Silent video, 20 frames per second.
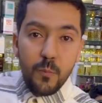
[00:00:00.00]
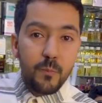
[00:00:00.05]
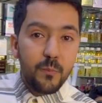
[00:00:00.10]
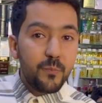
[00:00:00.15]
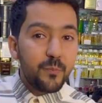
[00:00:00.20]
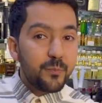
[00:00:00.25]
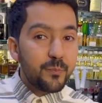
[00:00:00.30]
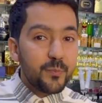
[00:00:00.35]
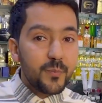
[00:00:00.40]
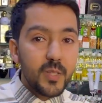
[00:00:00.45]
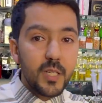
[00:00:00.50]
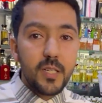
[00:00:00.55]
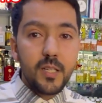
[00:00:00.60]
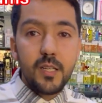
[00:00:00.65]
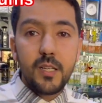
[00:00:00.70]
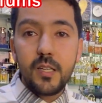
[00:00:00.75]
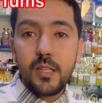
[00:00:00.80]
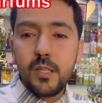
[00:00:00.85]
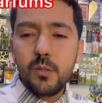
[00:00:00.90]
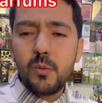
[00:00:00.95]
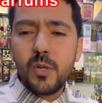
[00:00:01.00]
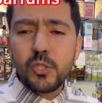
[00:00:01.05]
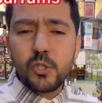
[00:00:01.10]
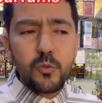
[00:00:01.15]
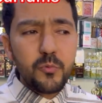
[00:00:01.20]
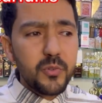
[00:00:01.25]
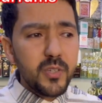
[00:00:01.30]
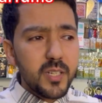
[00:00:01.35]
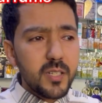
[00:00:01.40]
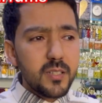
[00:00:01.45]
ديتي الرضا
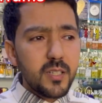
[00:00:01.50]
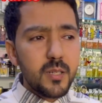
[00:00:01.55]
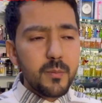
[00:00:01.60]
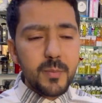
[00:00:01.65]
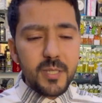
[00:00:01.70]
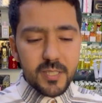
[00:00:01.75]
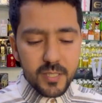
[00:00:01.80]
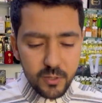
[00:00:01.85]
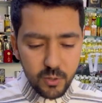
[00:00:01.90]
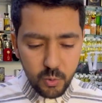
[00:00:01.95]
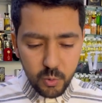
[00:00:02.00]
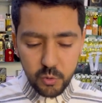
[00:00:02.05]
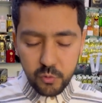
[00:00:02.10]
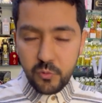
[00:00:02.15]
وشوفي غدا ما شدش